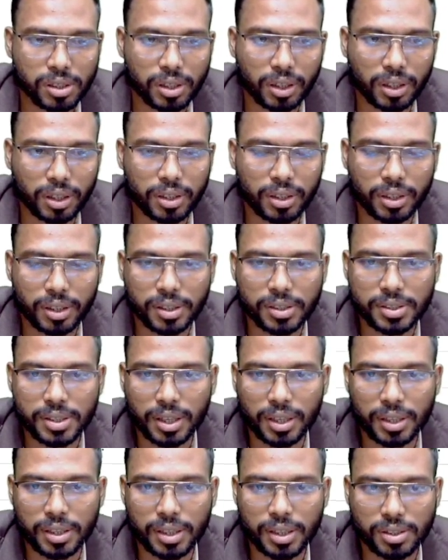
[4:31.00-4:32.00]
এখান থেকে
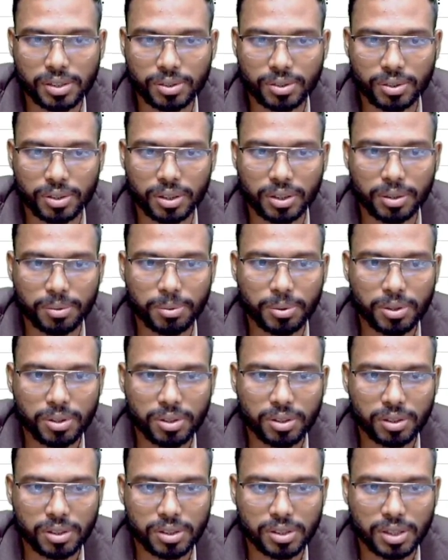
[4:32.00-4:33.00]
চারে টাচ করে দিব
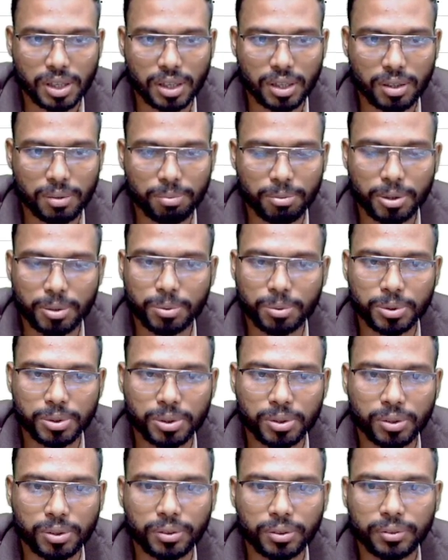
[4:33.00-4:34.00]
চার নম্বর প্রশ্ন